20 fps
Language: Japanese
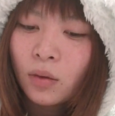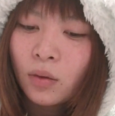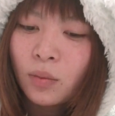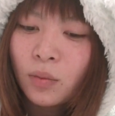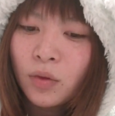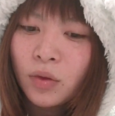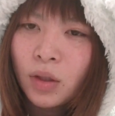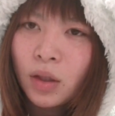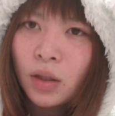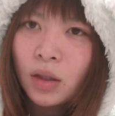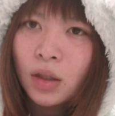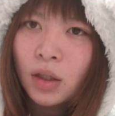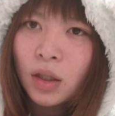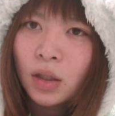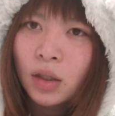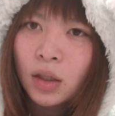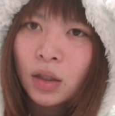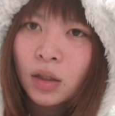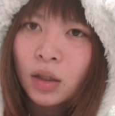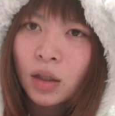表に出
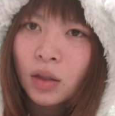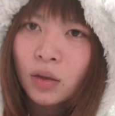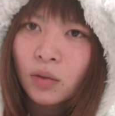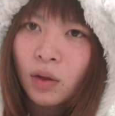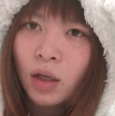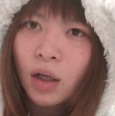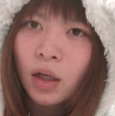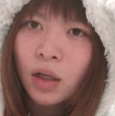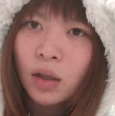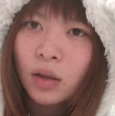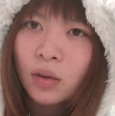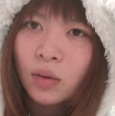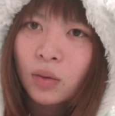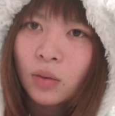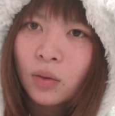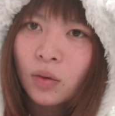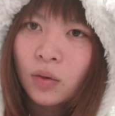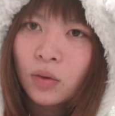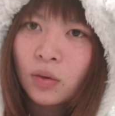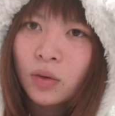てきたのは
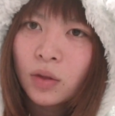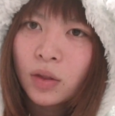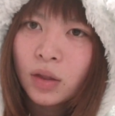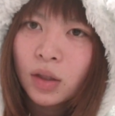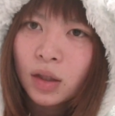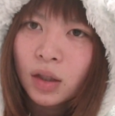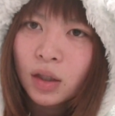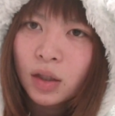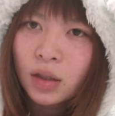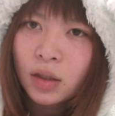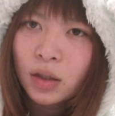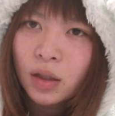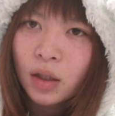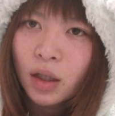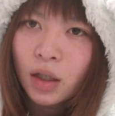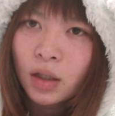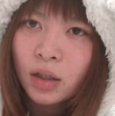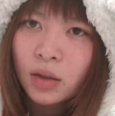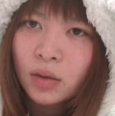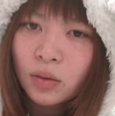この1
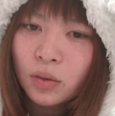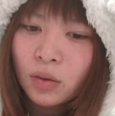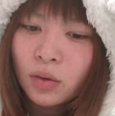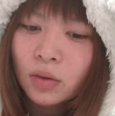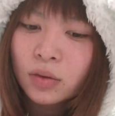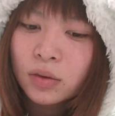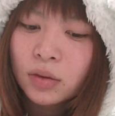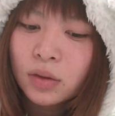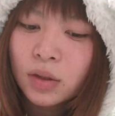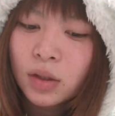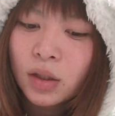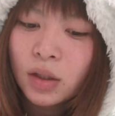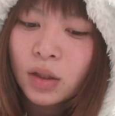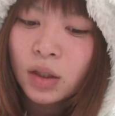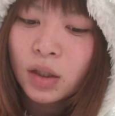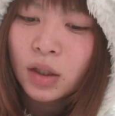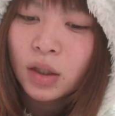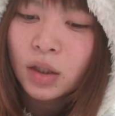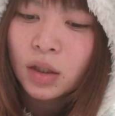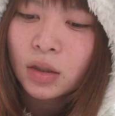回と次
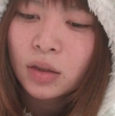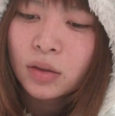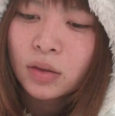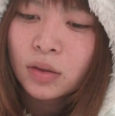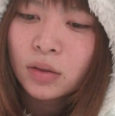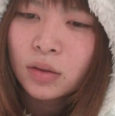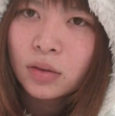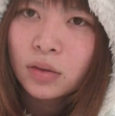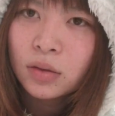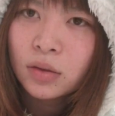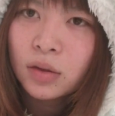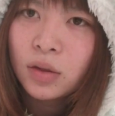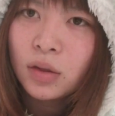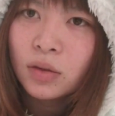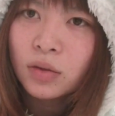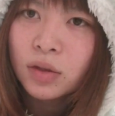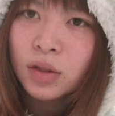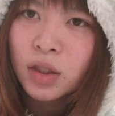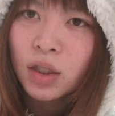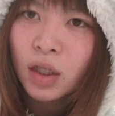に次
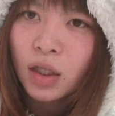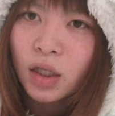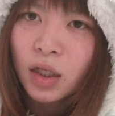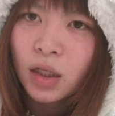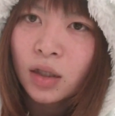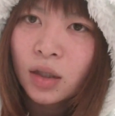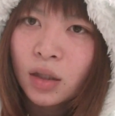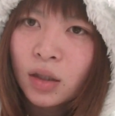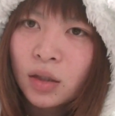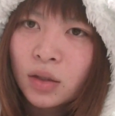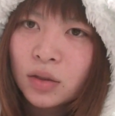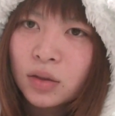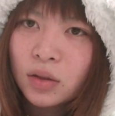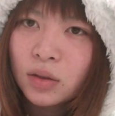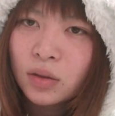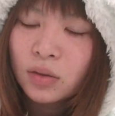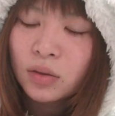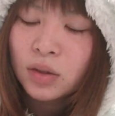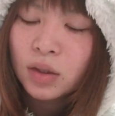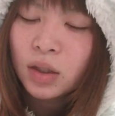の月だね
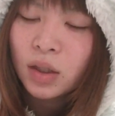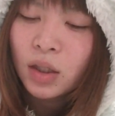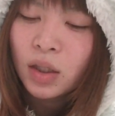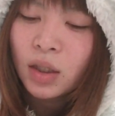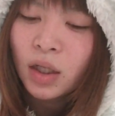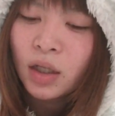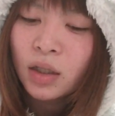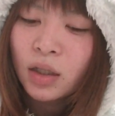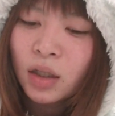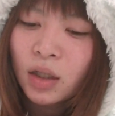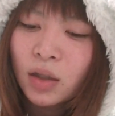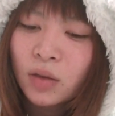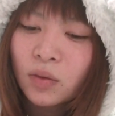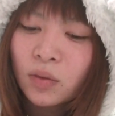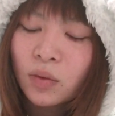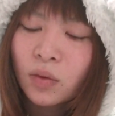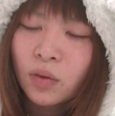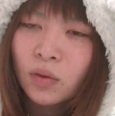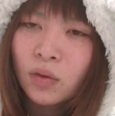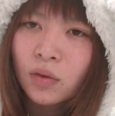次の月に何か
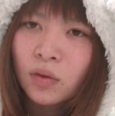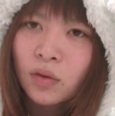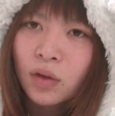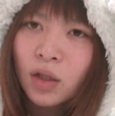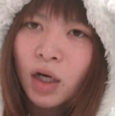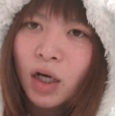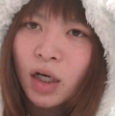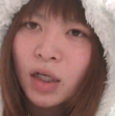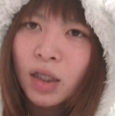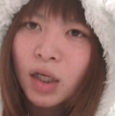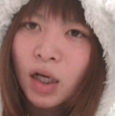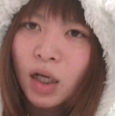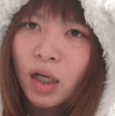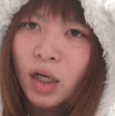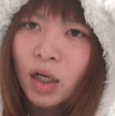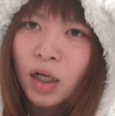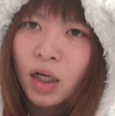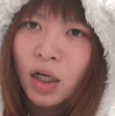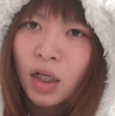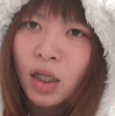の会議か
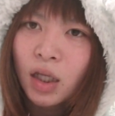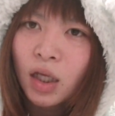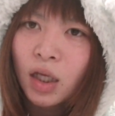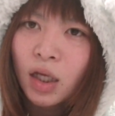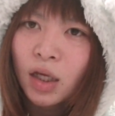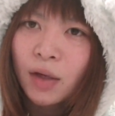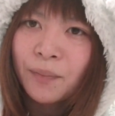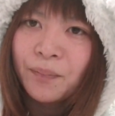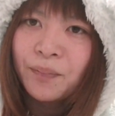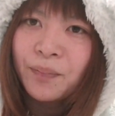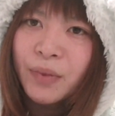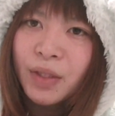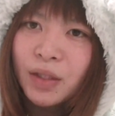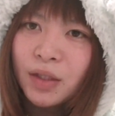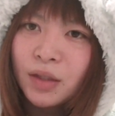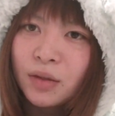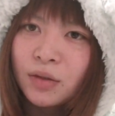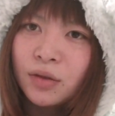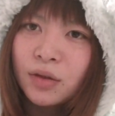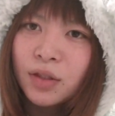なんかで
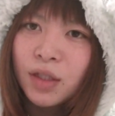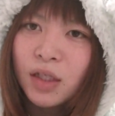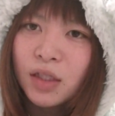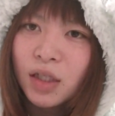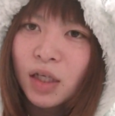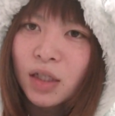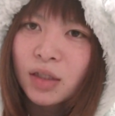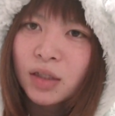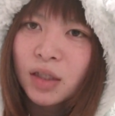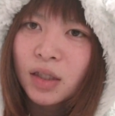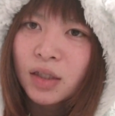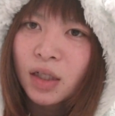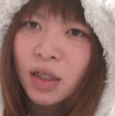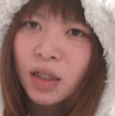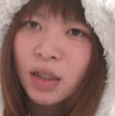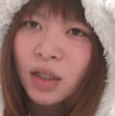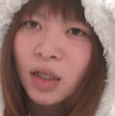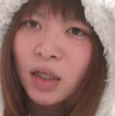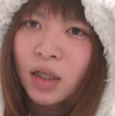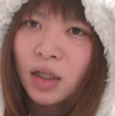偶然撮影さ
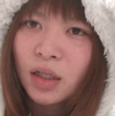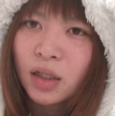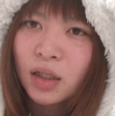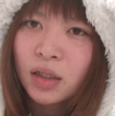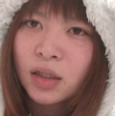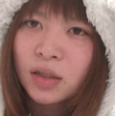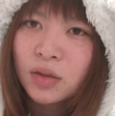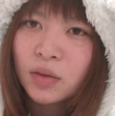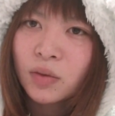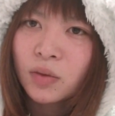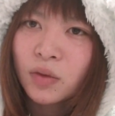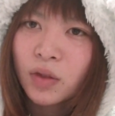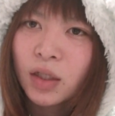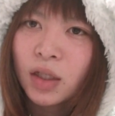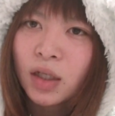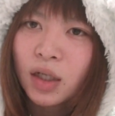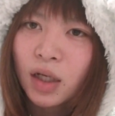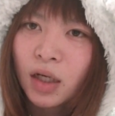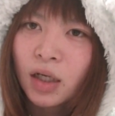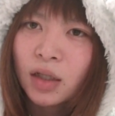れたその
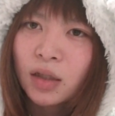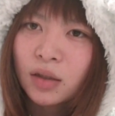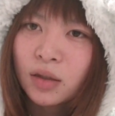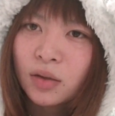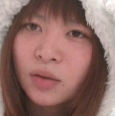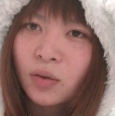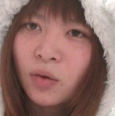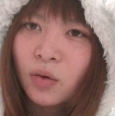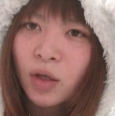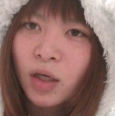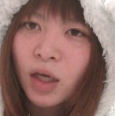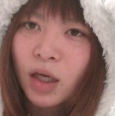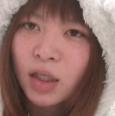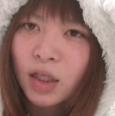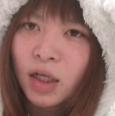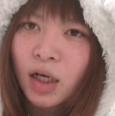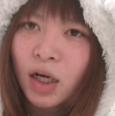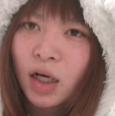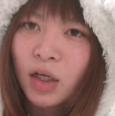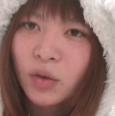1回合計
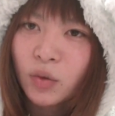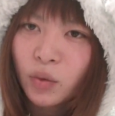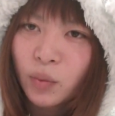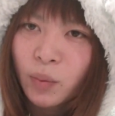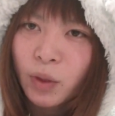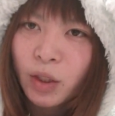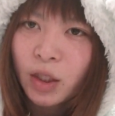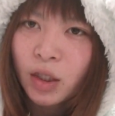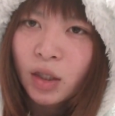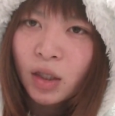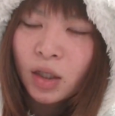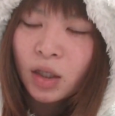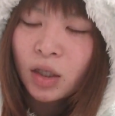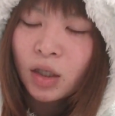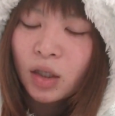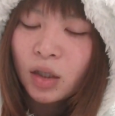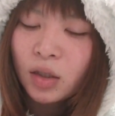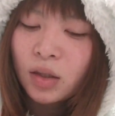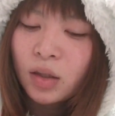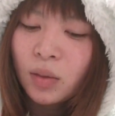2回のみ
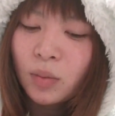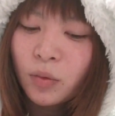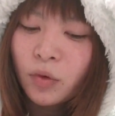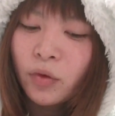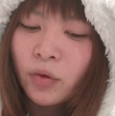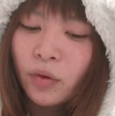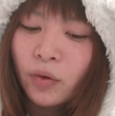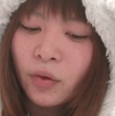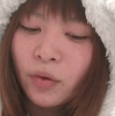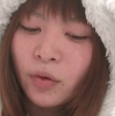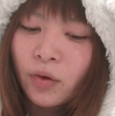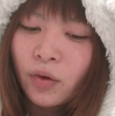でも